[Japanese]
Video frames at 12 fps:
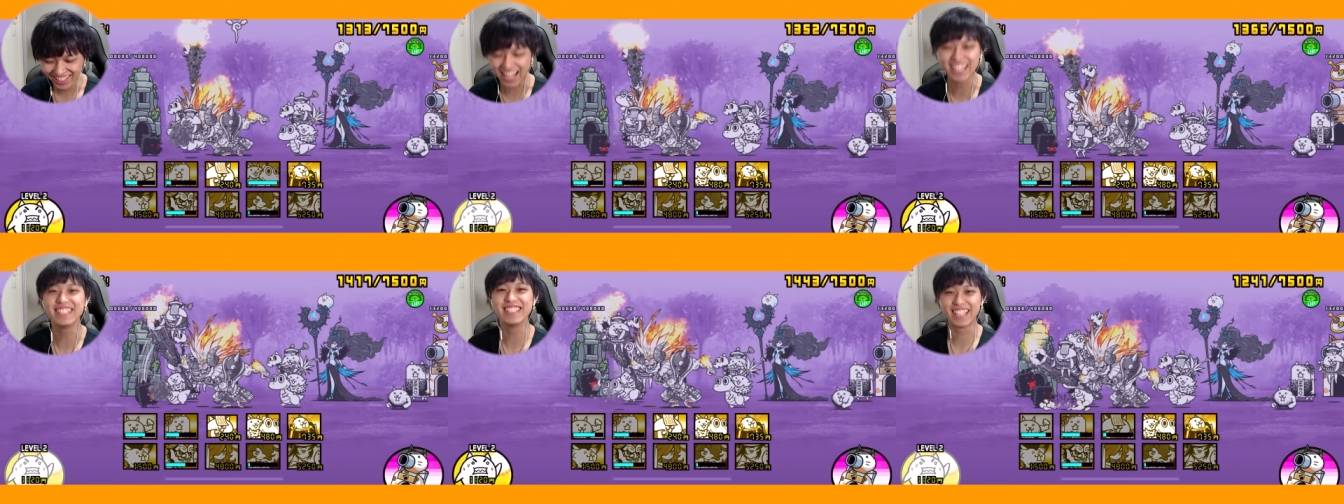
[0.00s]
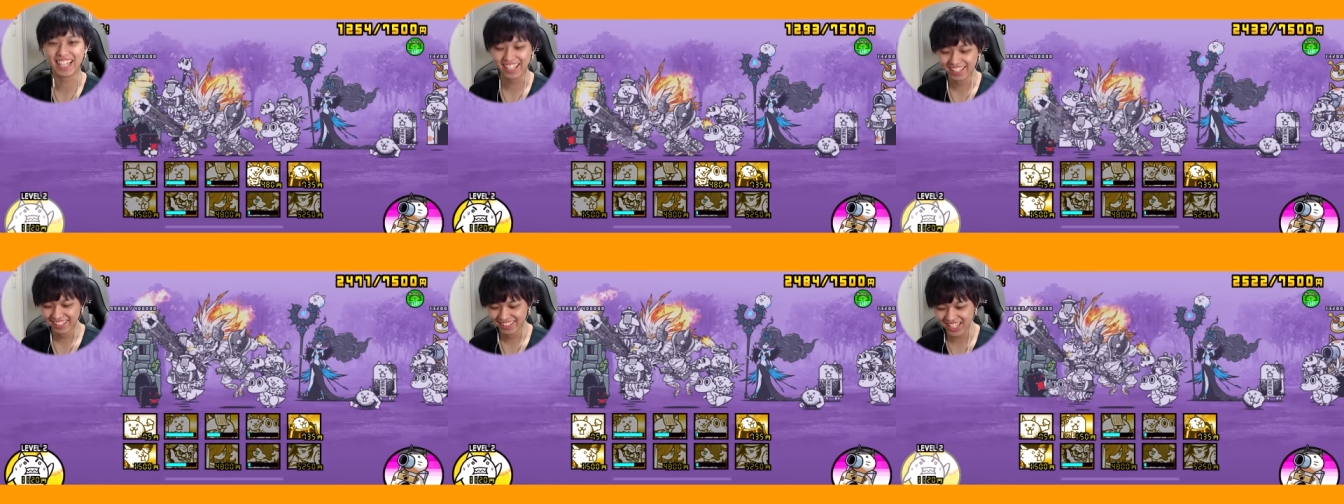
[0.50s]
課金税
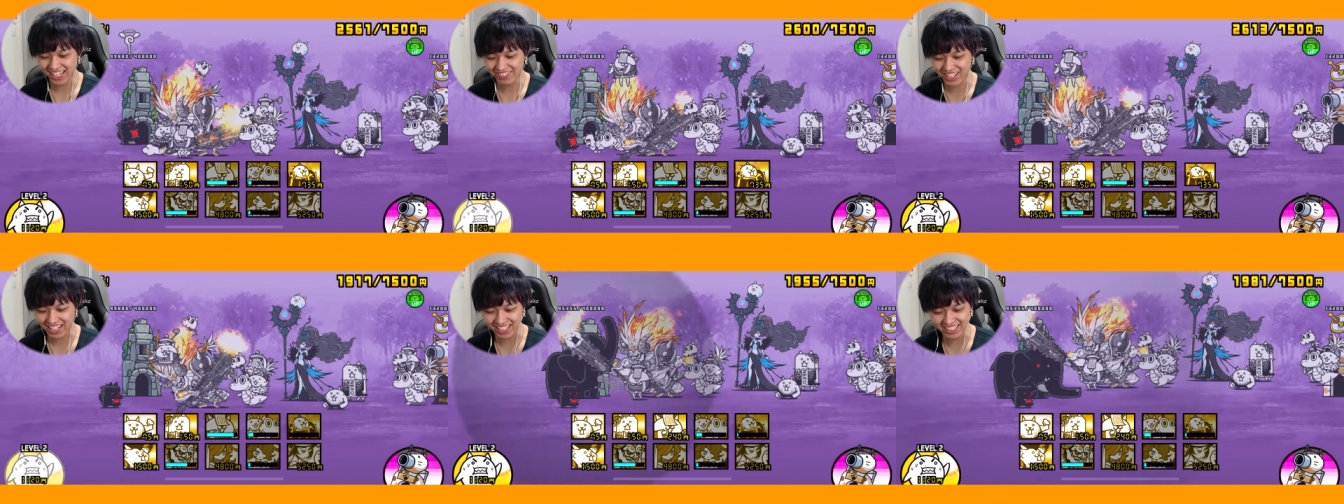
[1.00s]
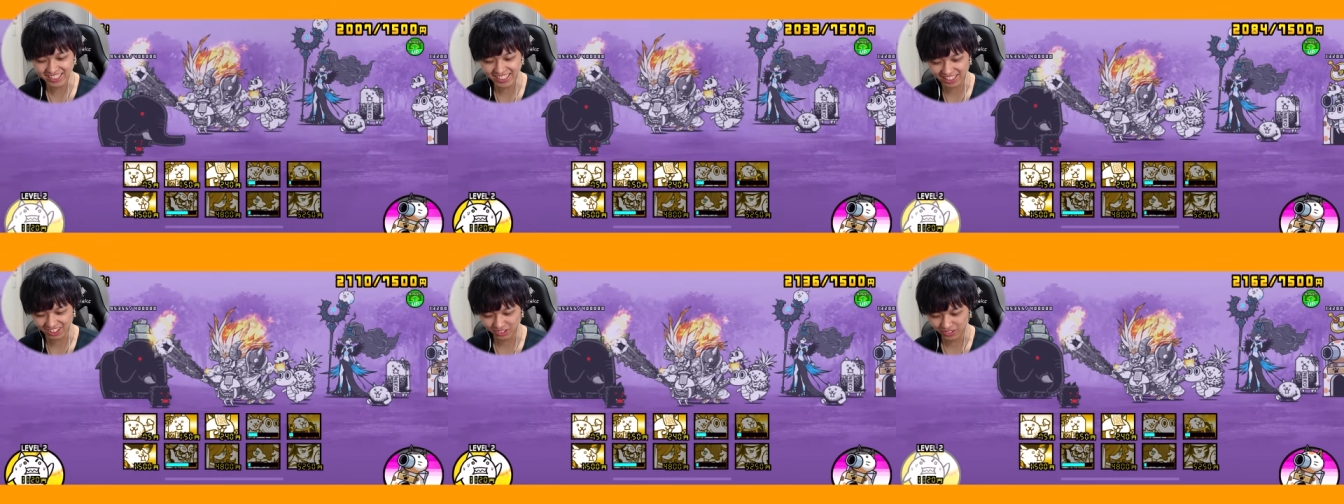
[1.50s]
だいぶ課金税
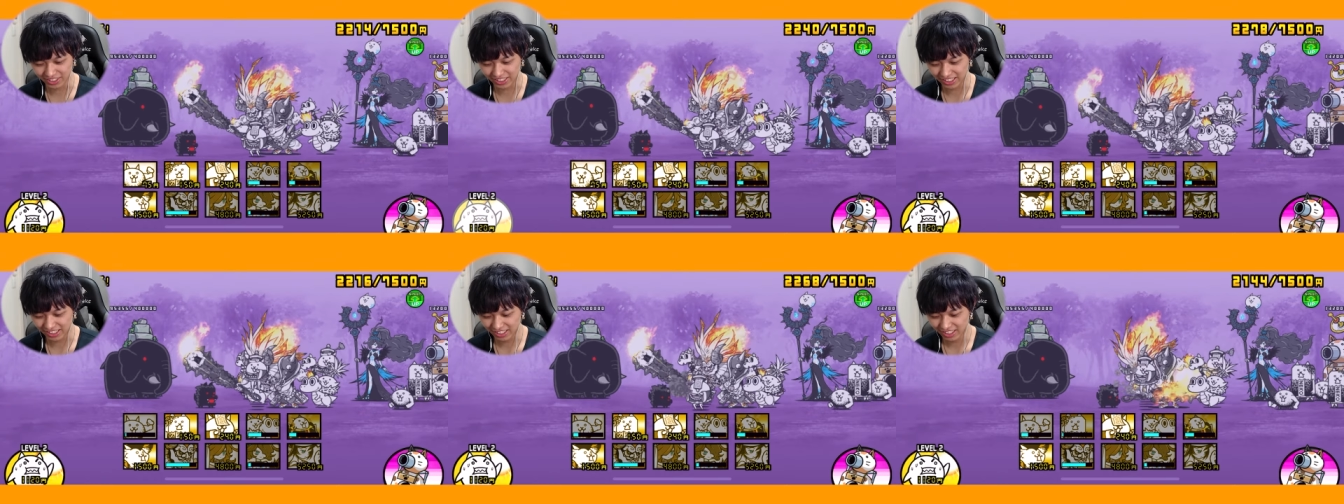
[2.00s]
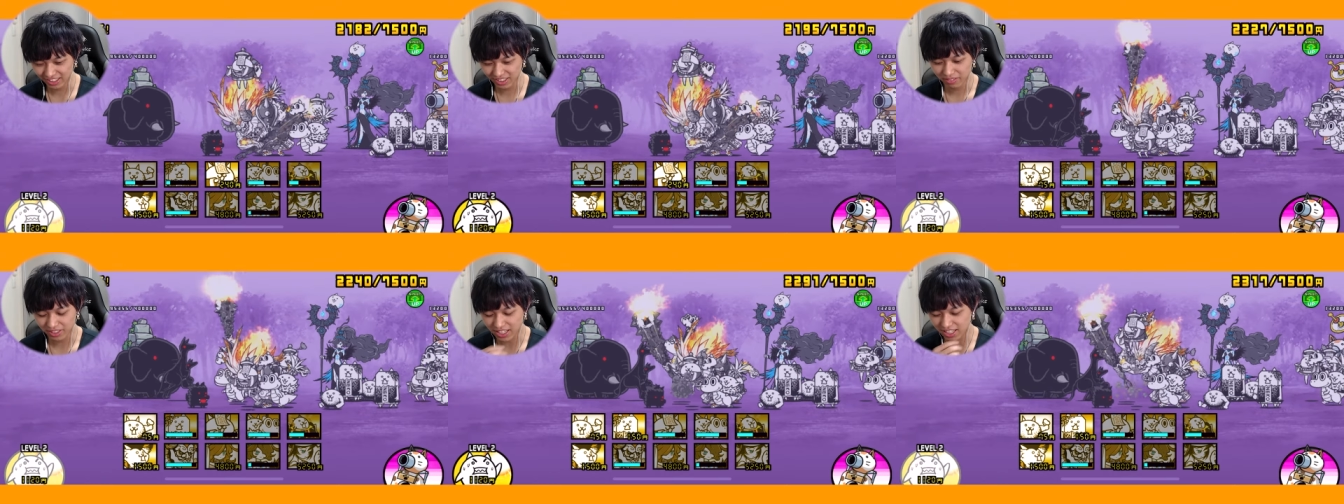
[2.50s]
だと思うんで
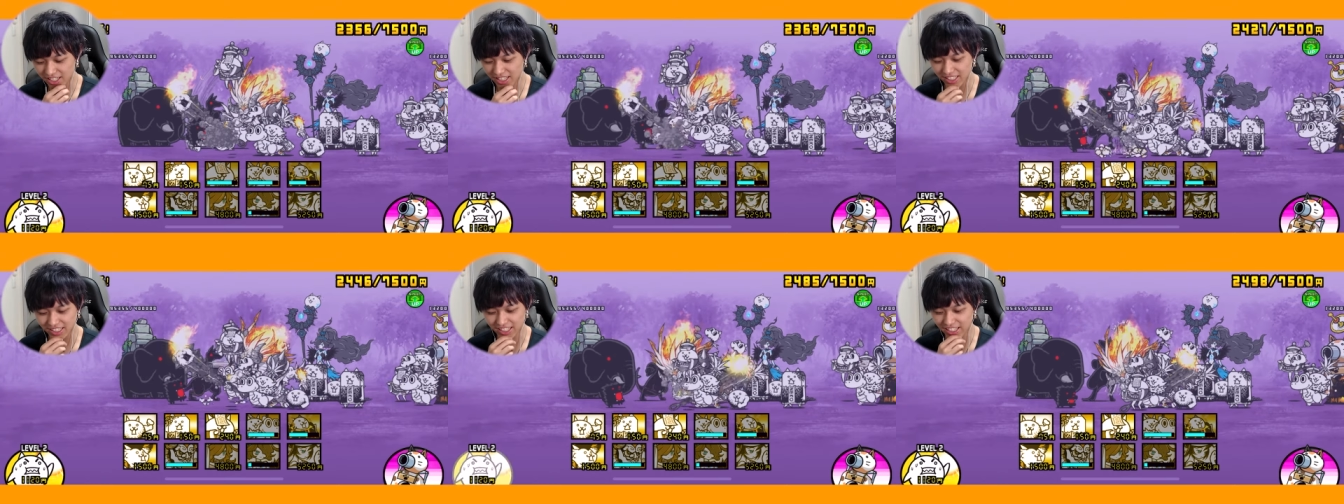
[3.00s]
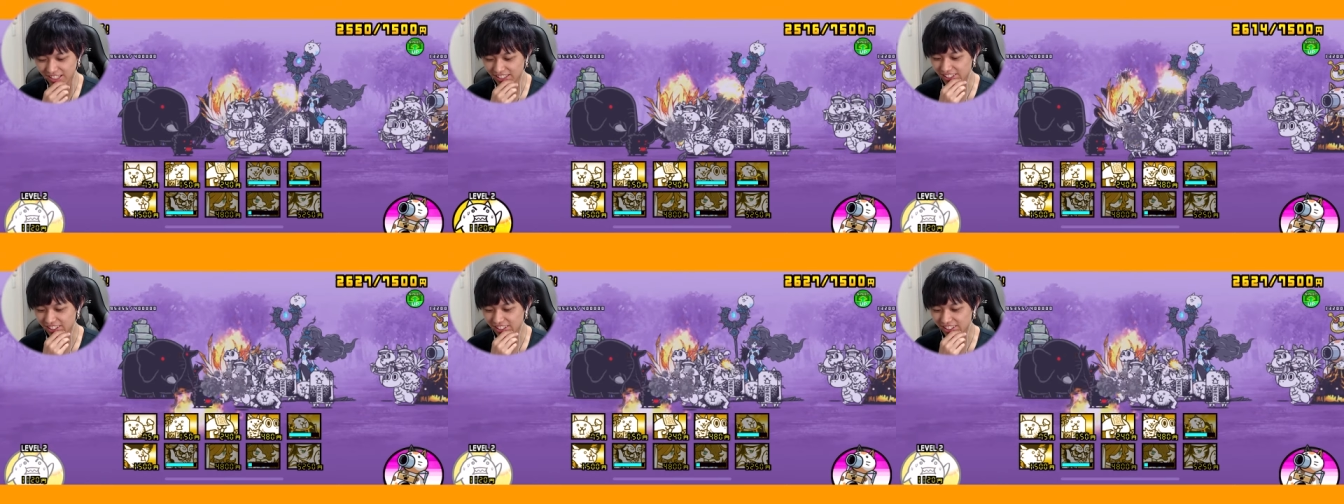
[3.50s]
課金で